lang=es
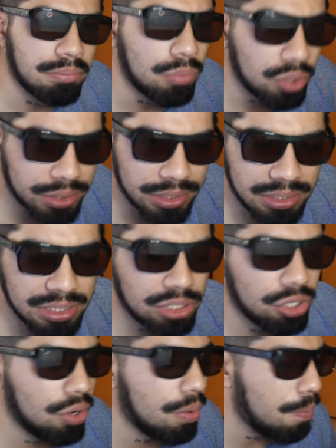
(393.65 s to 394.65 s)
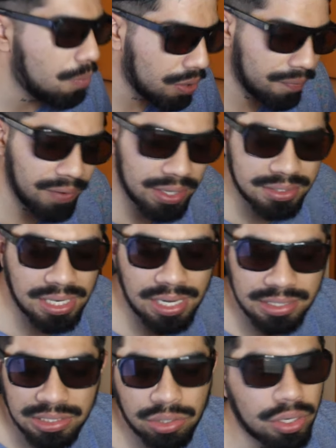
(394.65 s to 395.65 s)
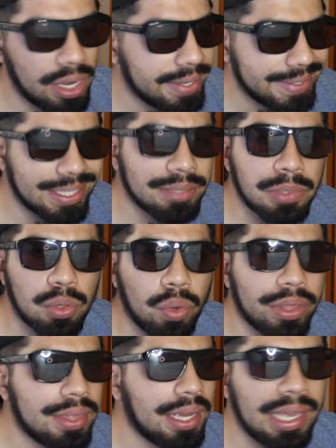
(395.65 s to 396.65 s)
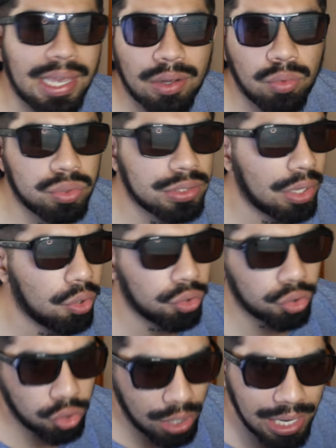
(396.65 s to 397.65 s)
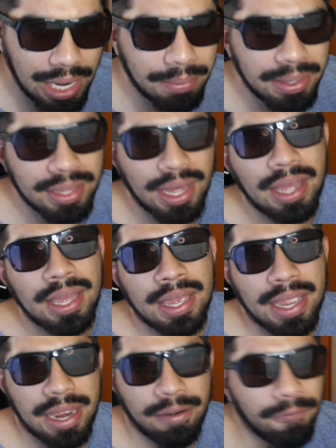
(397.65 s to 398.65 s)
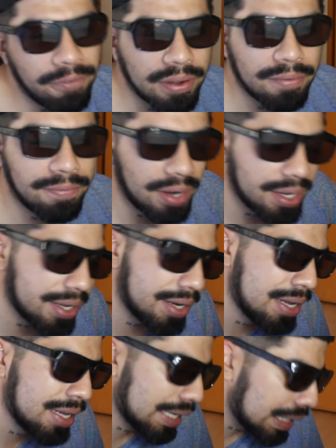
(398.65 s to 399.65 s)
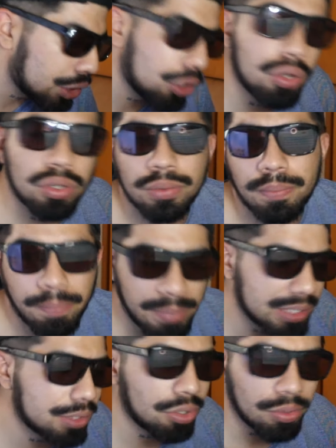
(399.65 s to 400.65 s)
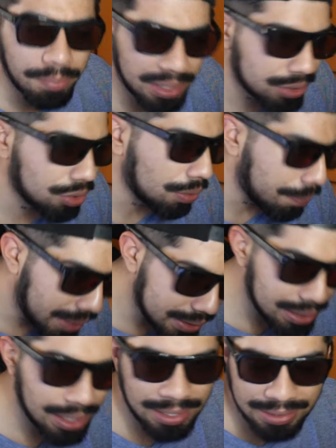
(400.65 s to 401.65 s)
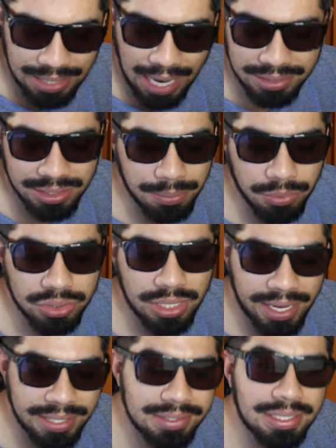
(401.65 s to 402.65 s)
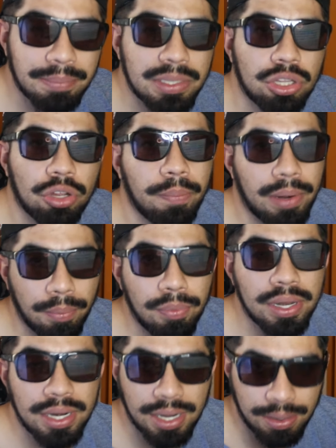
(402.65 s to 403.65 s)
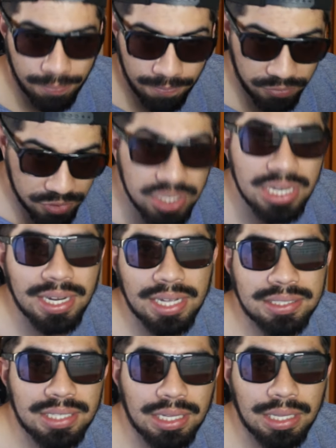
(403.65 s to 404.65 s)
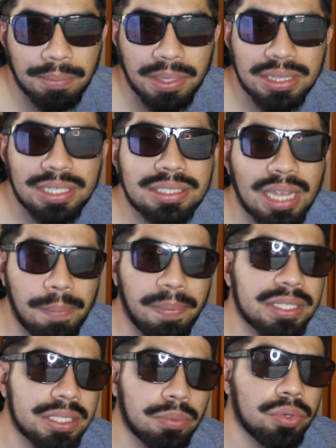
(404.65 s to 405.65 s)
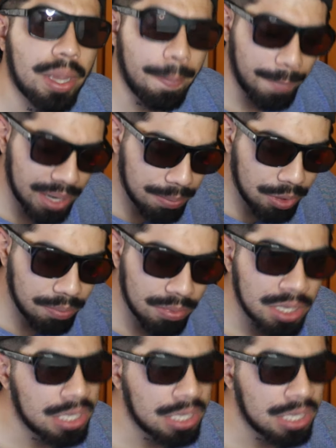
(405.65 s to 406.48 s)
Muy sencillo, muy fácil, les digo, esta es mi cuenta que he usado toda la vida en Free Fire y todo mes con mes con mes hacemos este método para obtener sin gastar diamantes el pase Buya Premium